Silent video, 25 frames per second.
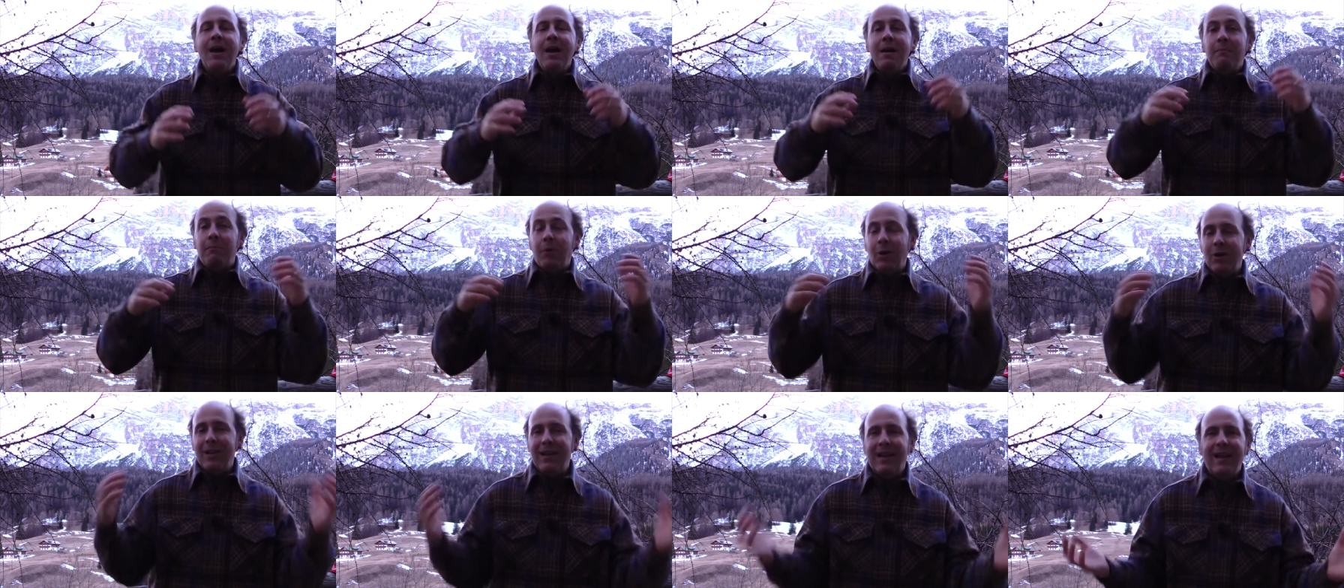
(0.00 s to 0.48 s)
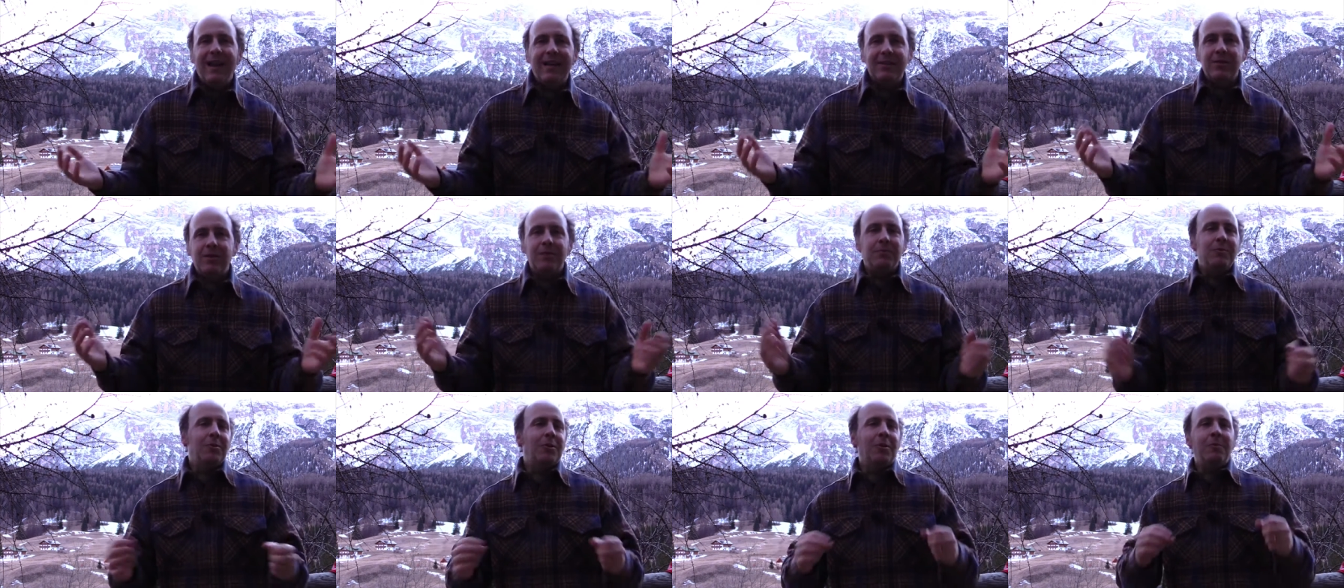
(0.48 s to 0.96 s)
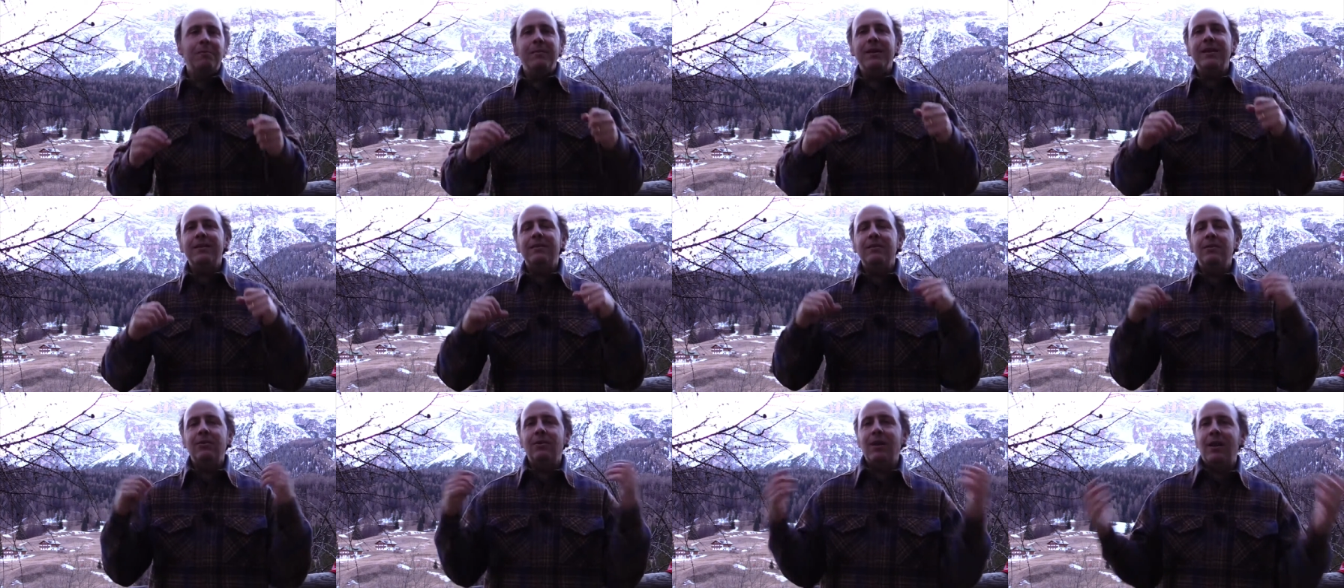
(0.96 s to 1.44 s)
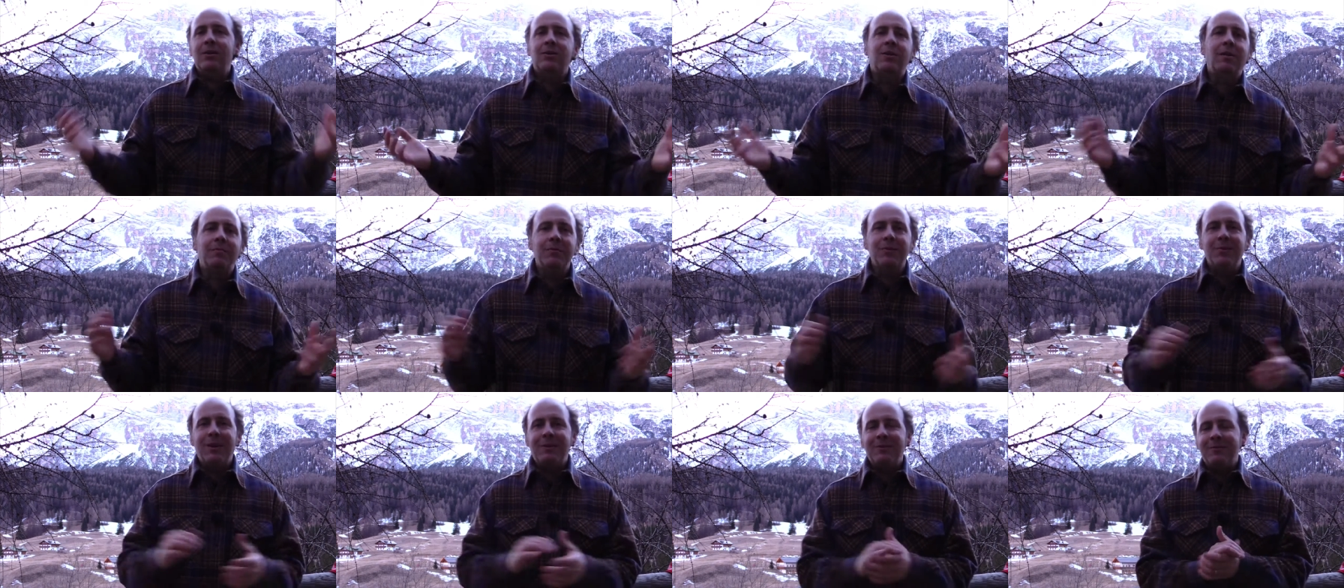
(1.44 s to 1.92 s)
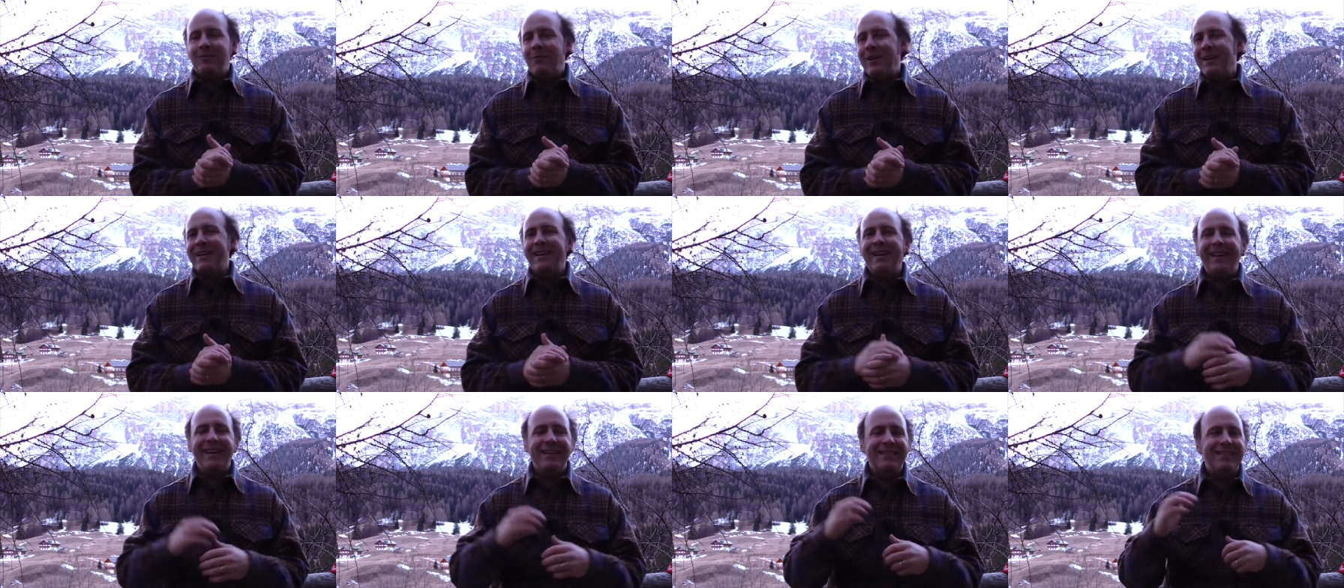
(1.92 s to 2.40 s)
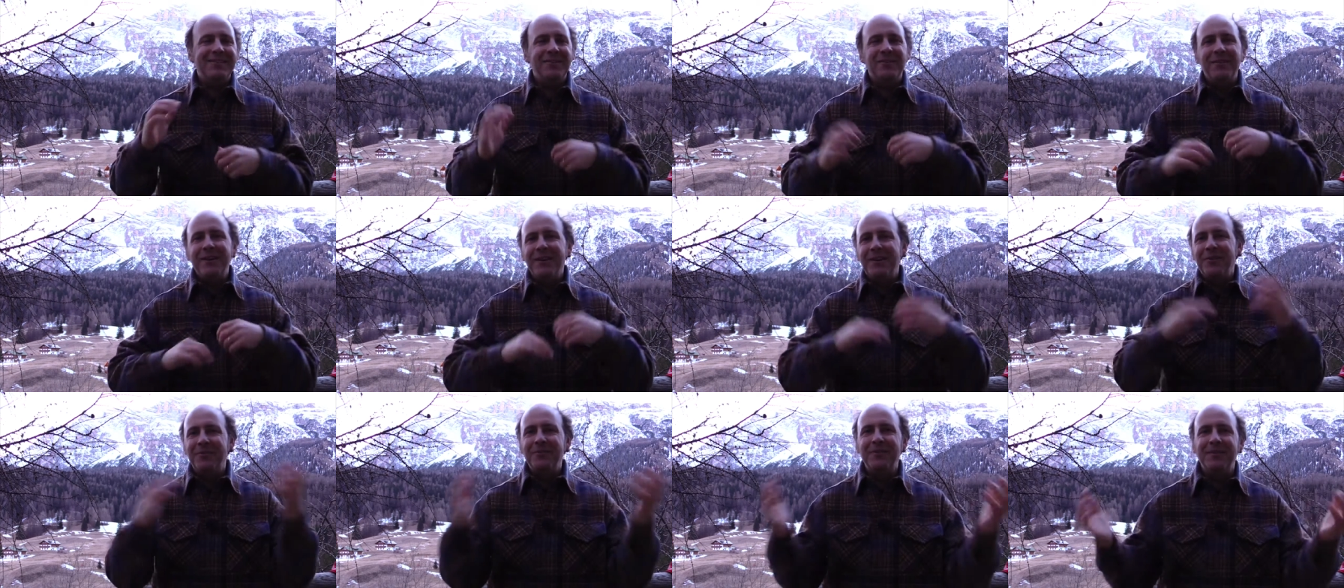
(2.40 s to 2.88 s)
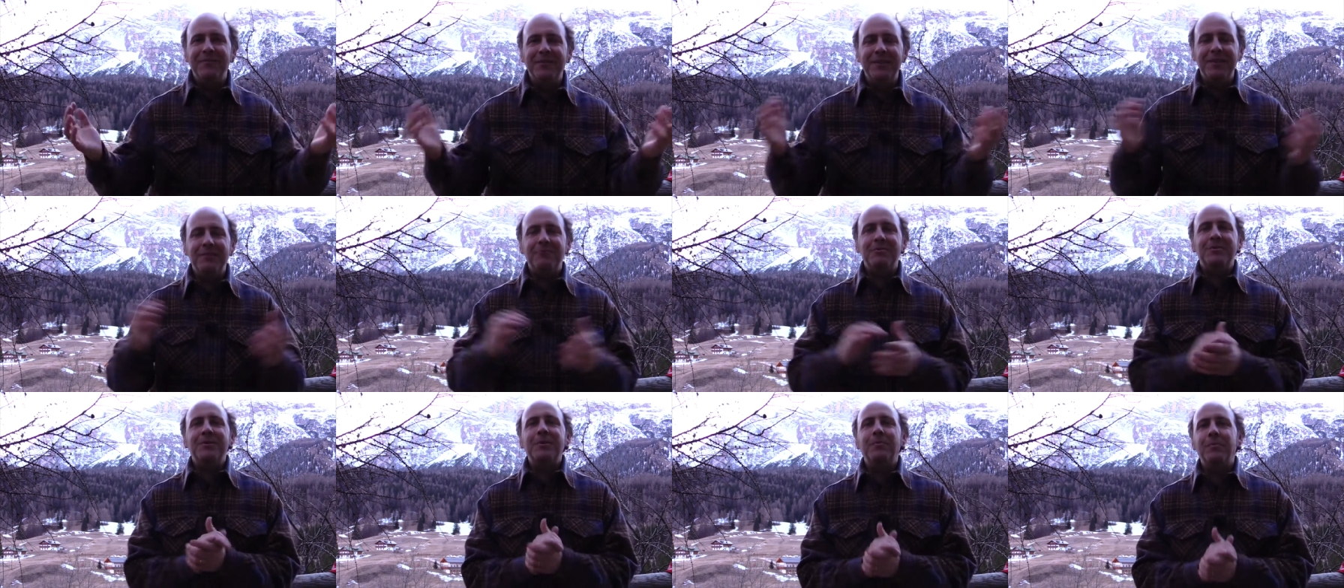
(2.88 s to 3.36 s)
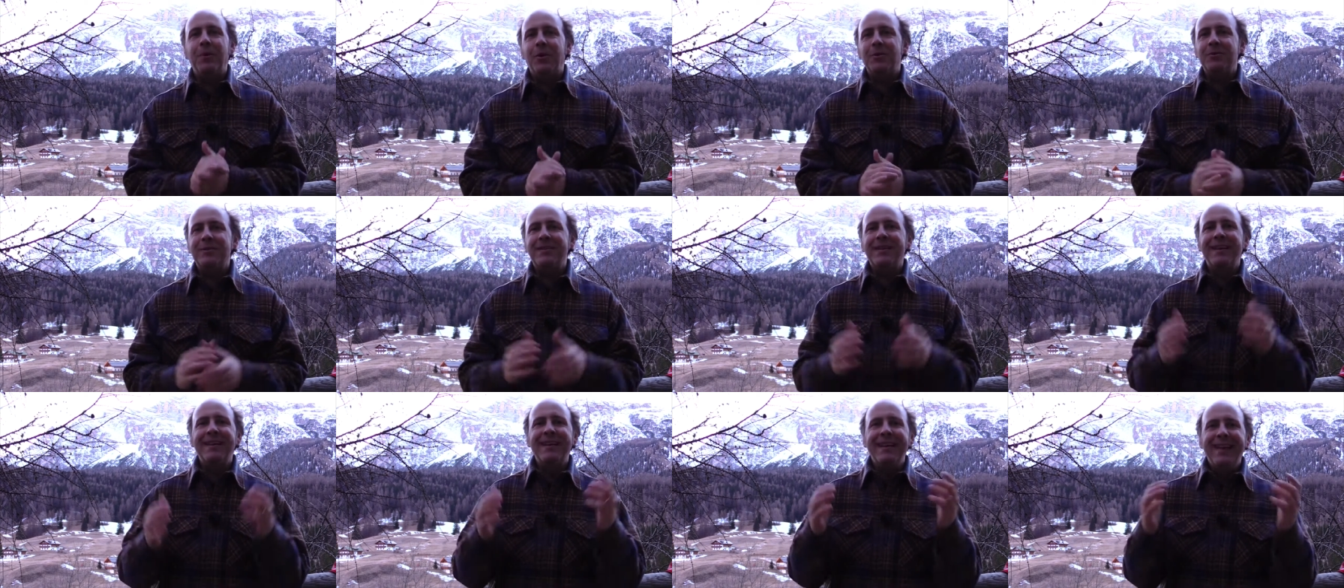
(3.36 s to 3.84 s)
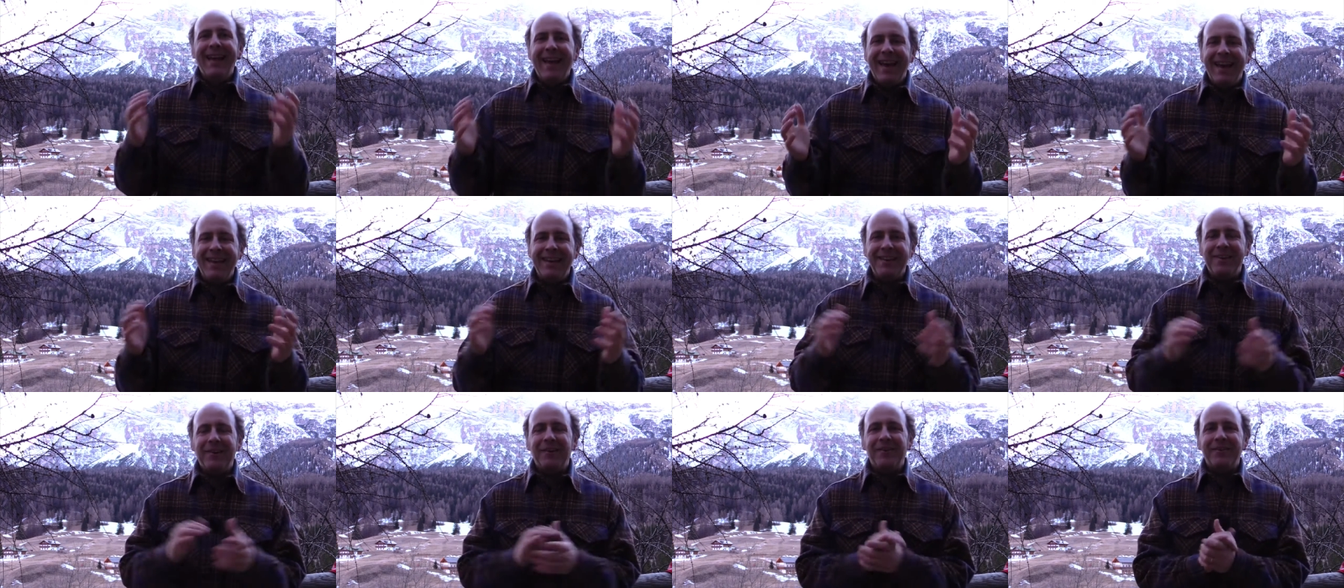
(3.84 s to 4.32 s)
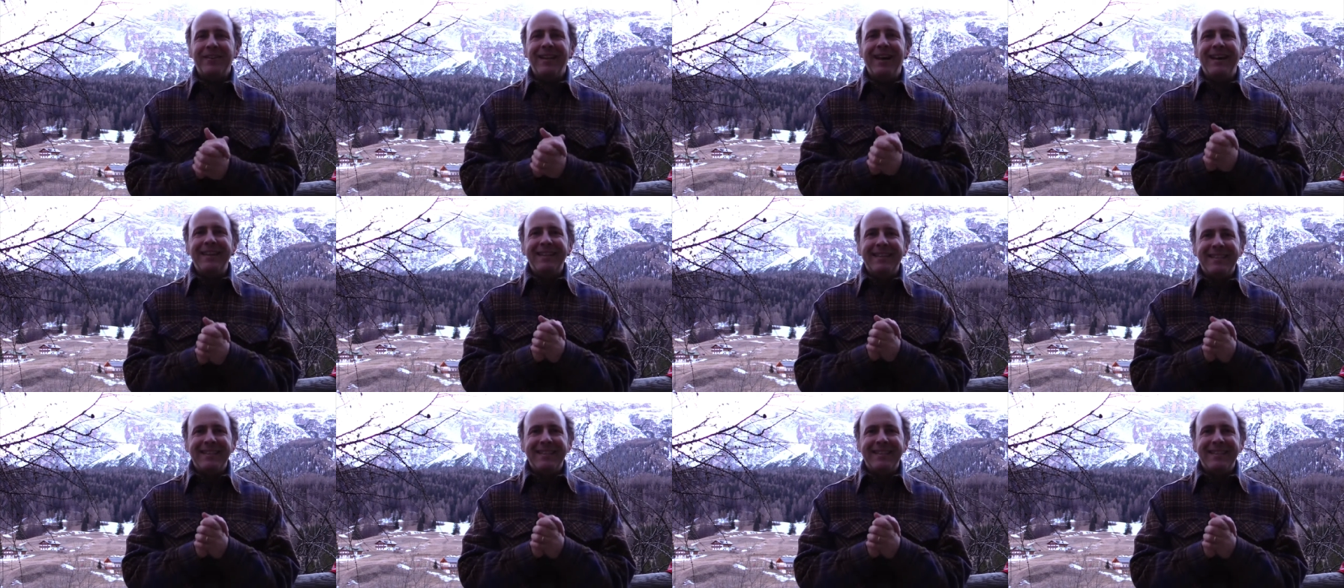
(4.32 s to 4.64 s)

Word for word: poi lasciami un commento, lasciami una qualche reazione, condividi questo post e ricorda,